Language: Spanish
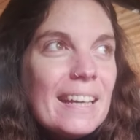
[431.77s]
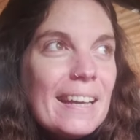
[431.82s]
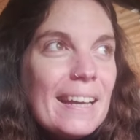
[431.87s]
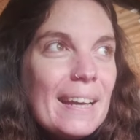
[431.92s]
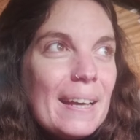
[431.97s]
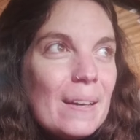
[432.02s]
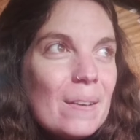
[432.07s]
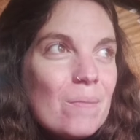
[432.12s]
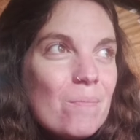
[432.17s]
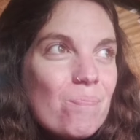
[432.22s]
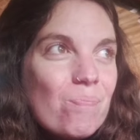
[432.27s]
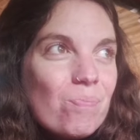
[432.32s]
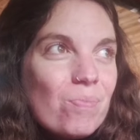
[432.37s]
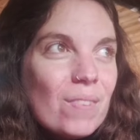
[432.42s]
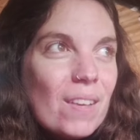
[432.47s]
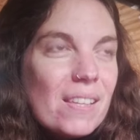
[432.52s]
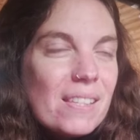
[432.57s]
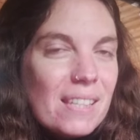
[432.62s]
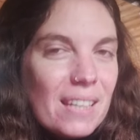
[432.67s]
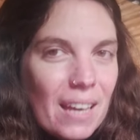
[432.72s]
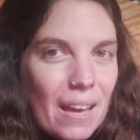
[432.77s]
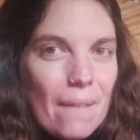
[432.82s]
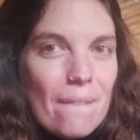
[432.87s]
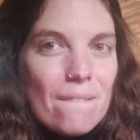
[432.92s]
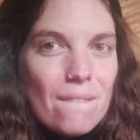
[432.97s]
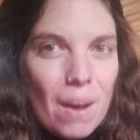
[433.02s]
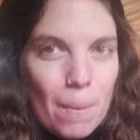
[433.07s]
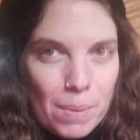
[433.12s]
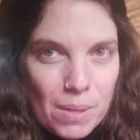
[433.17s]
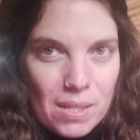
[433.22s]
Em, así que
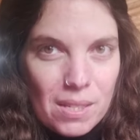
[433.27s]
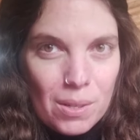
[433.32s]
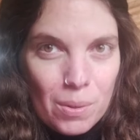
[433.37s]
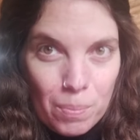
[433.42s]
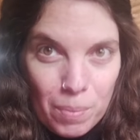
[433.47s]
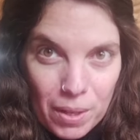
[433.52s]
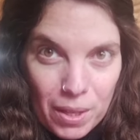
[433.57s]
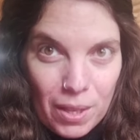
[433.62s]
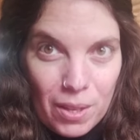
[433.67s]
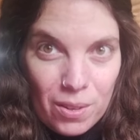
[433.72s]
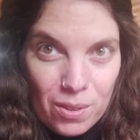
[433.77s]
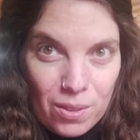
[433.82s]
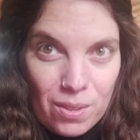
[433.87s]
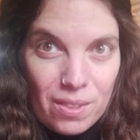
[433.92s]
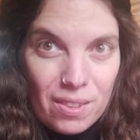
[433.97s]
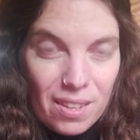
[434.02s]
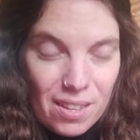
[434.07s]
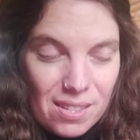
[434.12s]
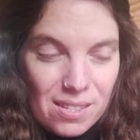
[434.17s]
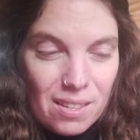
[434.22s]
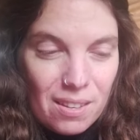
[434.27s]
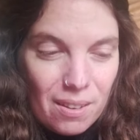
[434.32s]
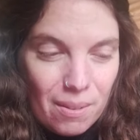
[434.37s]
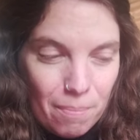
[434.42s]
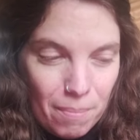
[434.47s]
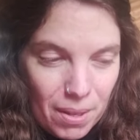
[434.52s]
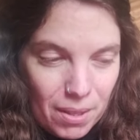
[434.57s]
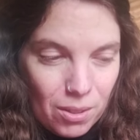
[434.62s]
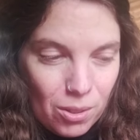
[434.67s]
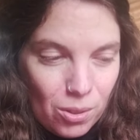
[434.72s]
vamos a hacer un video de ese
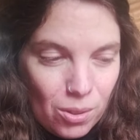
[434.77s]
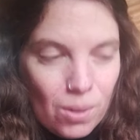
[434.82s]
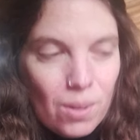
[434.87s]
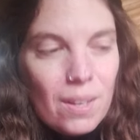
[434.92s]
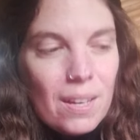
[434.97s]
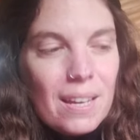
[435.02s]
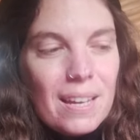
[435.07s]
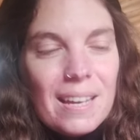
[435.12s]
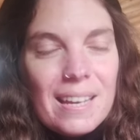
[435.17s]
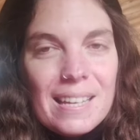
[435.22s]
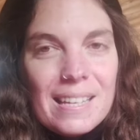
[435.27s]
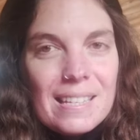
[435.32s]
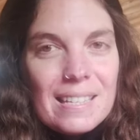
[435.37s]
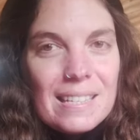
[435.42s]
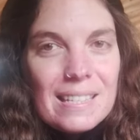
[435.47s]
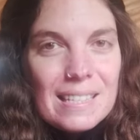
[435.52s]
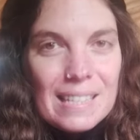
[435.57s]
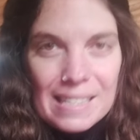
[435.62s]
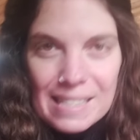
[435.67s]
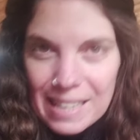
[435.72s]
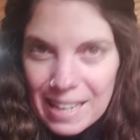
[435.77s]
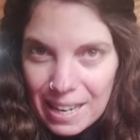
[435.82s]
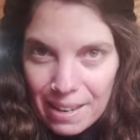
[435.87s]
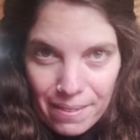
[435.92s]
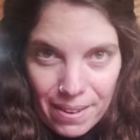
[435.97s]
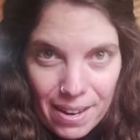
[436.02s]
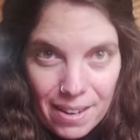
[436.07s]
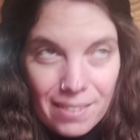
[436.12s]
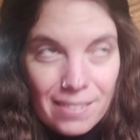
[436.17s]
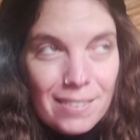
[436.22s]
método. Si sale
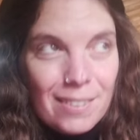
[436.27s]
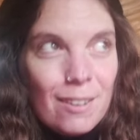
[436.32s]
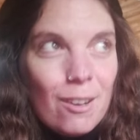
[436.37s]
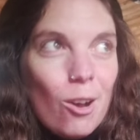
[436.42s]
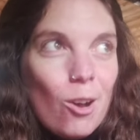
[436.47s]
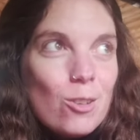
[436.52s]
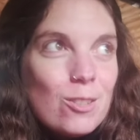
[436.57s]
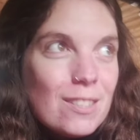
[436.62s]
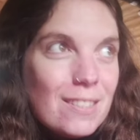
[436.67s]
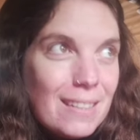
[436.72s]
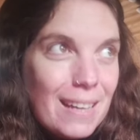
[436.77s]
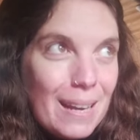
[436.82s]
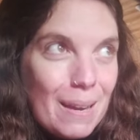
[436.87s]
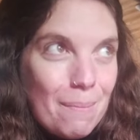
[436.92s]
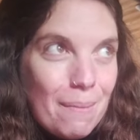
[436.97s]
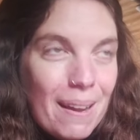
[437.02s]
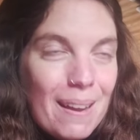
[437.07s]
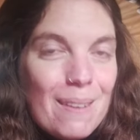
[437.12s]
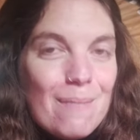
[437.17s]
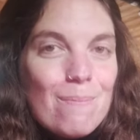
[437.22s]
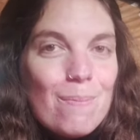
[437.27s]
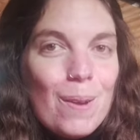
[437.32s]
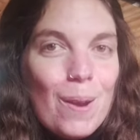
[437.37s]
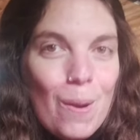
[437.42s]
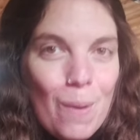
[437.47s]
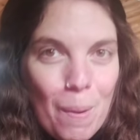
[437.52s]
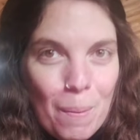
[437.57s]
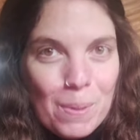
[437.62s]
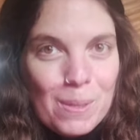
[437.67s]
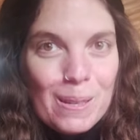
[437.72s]
bien o si sale mal, pero
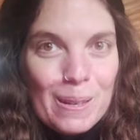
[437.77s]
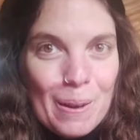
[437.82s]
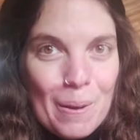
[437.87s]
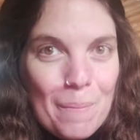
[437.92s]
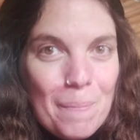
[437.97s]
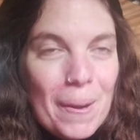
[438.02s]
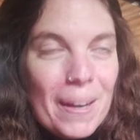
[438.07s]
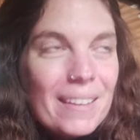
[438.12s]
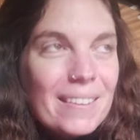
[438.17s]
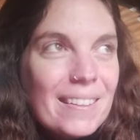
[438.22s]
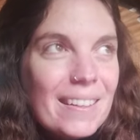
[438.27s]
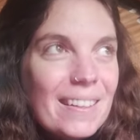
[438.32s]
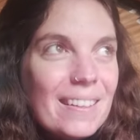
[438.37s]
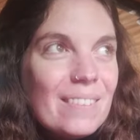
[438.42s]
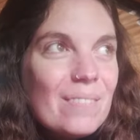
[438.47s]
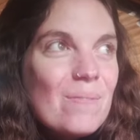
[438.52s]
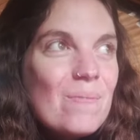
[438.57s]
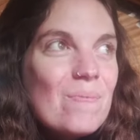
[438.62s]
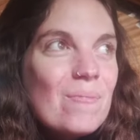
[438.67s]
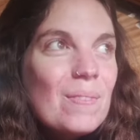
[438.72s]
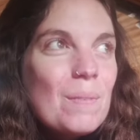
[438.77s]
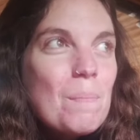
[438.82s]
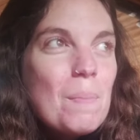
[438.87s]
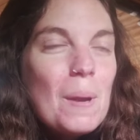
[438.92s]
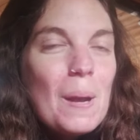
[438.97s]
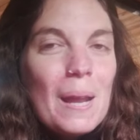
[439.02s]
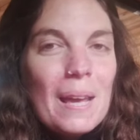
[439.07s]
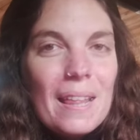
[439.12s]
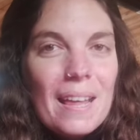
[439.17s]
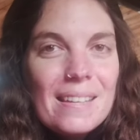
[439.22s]
lo vamos a compartir.
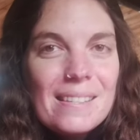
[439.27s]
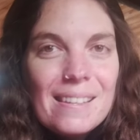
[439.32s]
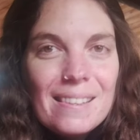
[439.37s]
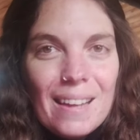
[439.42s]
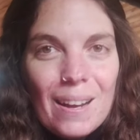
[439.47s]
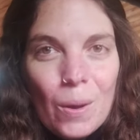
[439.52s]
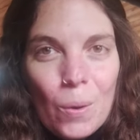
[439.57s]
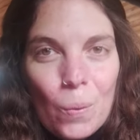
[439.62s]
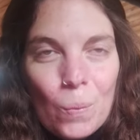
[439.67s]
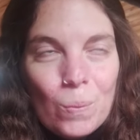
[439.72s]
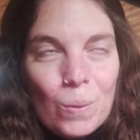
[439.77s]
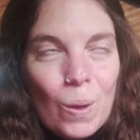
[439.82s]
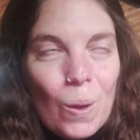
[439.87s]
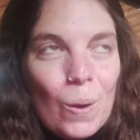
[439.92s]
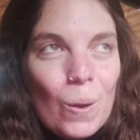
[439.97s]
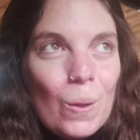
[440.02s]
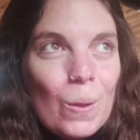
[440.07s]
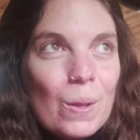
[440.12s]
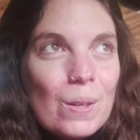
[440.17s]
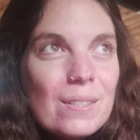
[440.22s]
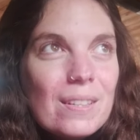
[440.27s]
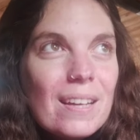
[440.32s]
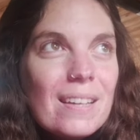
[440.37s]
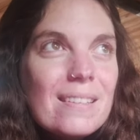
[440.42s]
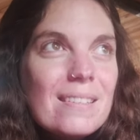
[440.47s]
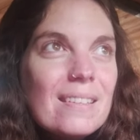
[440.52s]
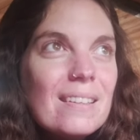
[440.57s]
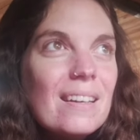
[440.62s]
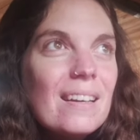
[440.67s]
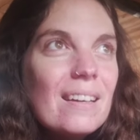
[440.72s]
Pero la idea es estar juntos los dos,
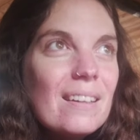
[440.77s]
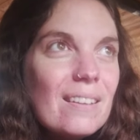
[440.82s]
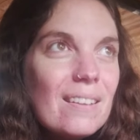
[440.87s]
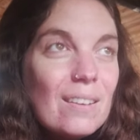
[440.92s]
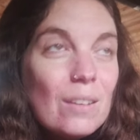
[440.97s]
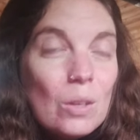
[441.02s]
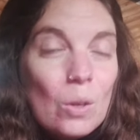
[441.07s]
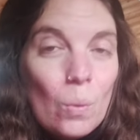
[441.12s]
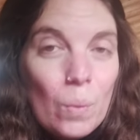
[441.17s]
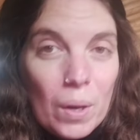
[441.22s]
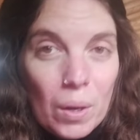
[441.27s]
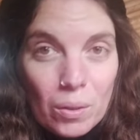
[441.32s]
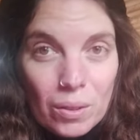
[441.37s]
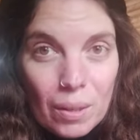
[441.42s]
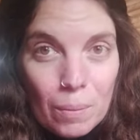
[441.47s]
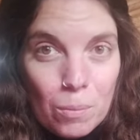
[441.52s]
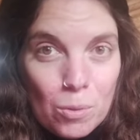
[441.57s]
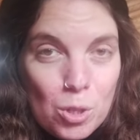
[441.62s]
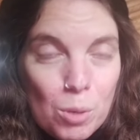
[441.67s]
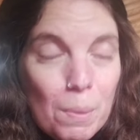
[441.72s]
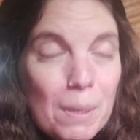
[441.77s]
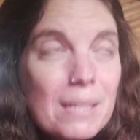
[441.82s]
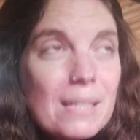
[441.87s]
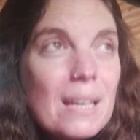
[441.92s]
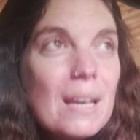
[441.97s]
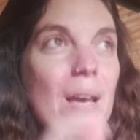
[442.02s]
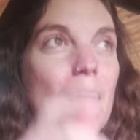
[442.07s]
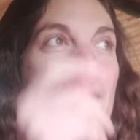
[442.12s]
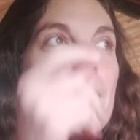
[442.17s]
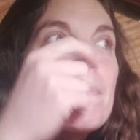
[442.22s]
así que no voy a contar mucho más.
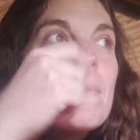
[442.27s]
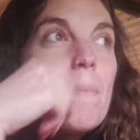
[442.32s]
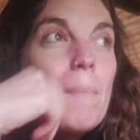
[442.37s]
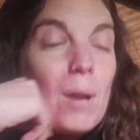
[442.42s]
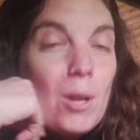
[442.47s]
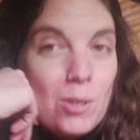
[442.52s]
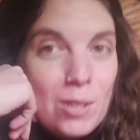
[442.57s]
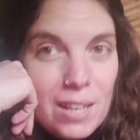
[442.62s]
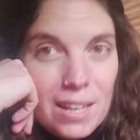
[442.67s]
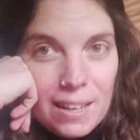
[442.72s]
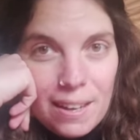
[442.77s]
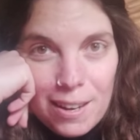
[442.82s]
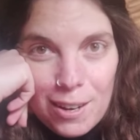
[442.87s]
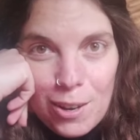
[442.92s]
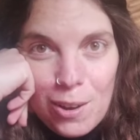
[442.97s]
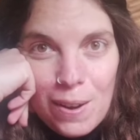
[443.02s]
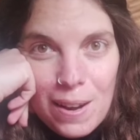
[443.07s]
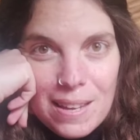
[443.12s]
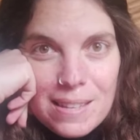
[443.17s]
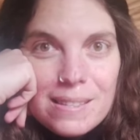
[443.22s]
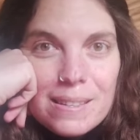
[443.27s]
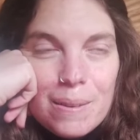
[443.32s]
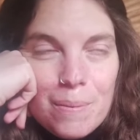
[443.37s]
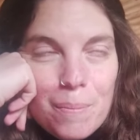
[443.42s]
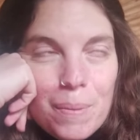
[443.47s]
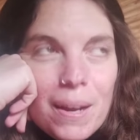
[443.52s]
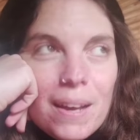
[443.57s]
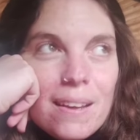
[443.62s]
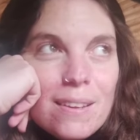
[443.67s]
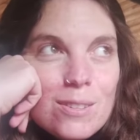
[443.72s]
Pero tiene que ver con la
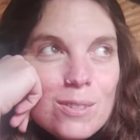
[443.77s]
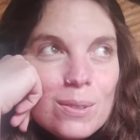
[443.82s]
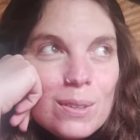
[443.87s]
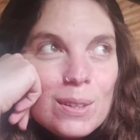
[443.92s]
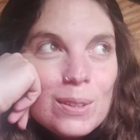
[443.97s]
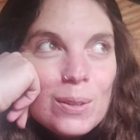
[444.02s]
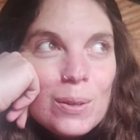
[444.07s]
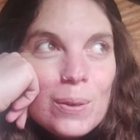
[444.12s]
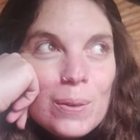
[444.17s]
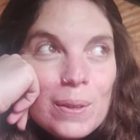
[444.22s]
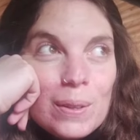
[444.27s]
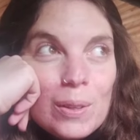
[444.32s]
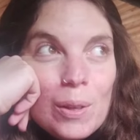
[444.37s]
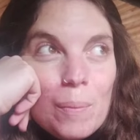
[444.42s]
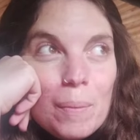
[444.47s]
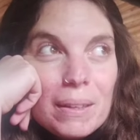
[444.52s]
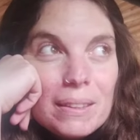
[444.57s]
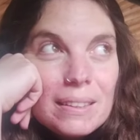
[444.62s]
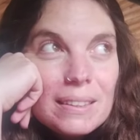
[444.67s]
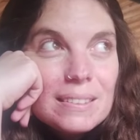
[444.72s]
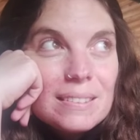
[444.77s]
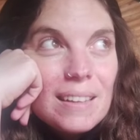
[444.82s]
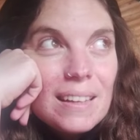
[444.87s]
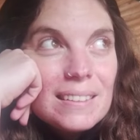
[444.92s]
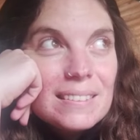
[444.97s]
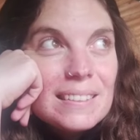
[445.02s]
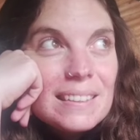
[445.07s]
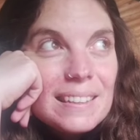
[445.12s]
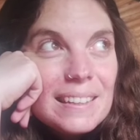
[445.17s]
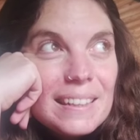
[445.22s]
siembra, sobre todo de tomates.
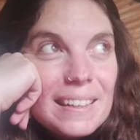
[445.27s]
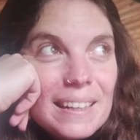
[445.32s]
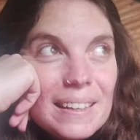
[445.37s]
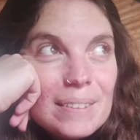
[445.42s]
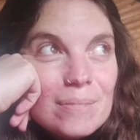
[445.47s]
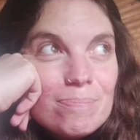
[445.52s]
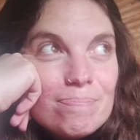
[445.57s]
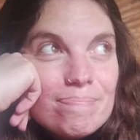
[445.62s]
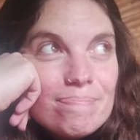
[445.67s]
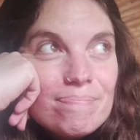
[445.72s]
Así que nada.